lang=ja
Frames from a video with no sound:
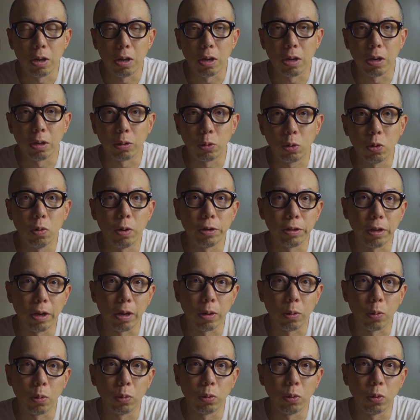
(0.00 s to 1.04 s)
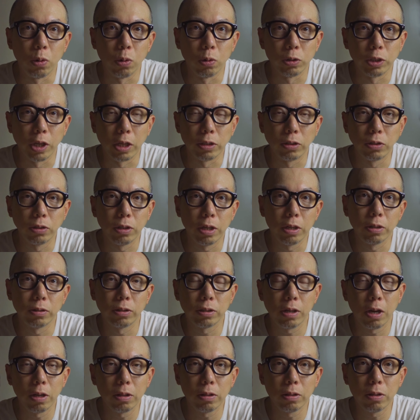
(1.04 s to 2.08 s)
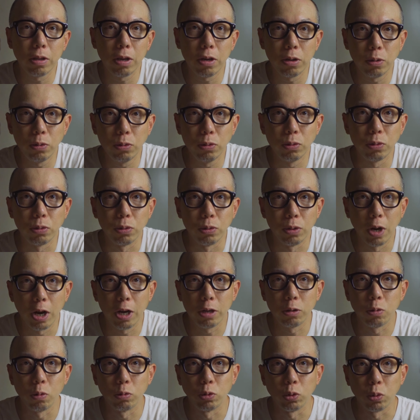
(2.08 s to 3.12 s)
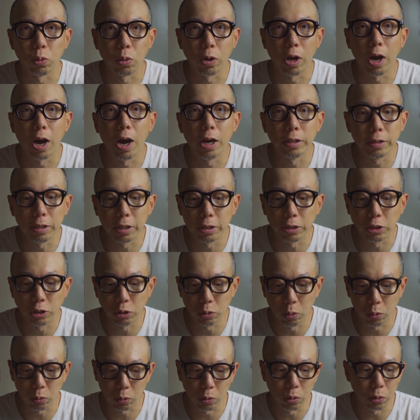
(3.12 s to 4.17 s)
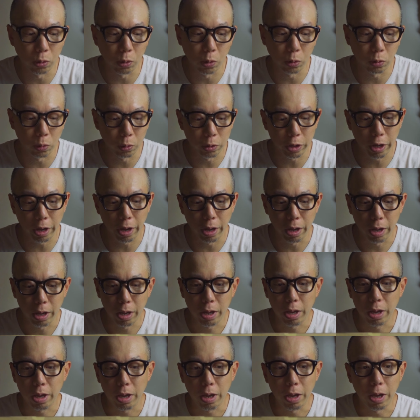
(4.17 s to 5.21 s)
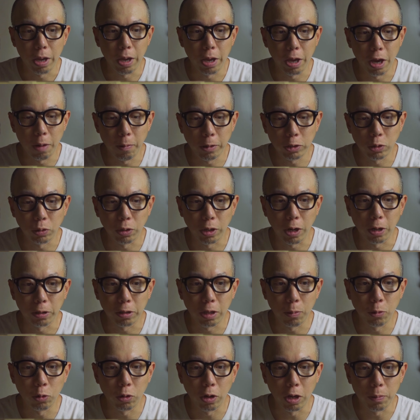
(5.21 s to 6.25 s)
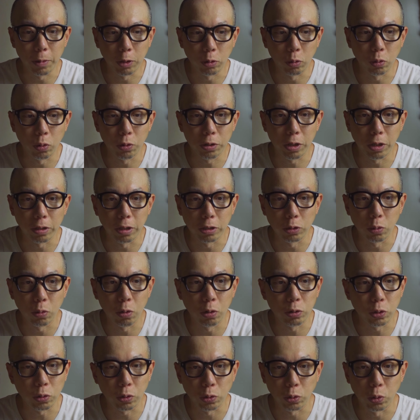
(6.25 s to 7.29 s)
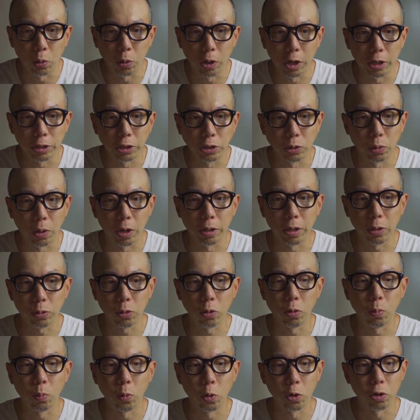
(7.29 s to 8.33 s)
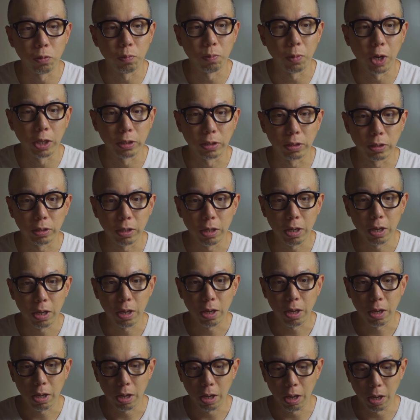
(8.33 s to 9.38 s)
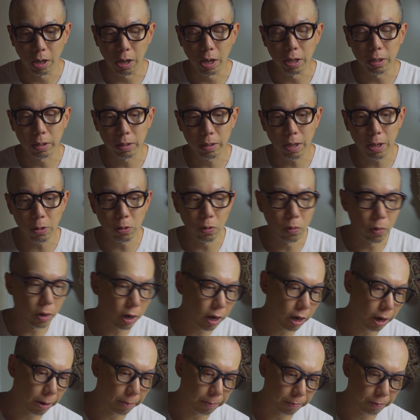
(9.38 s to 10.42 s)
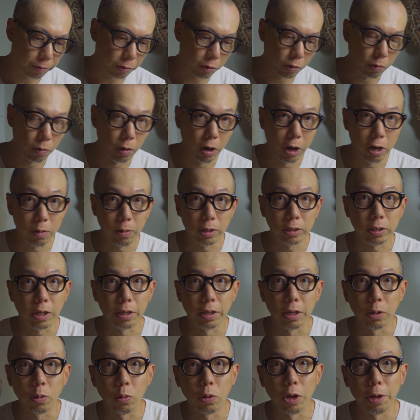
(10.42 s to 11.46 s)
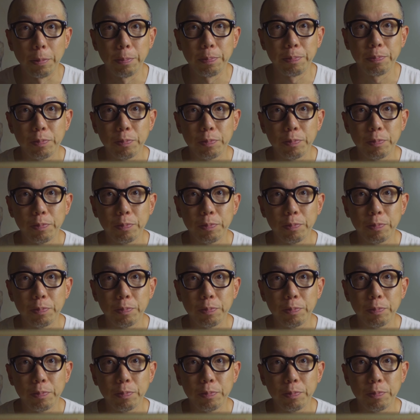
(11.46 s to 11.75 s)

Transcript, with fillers: えー、今日はね、この撮影に使っているライトをちょっと改善しようということで、えー、Amazon で買ったものが今届いたんで、それをちょっと紹介しようかなと思います。えー、買ったのは、ありますかね、これ。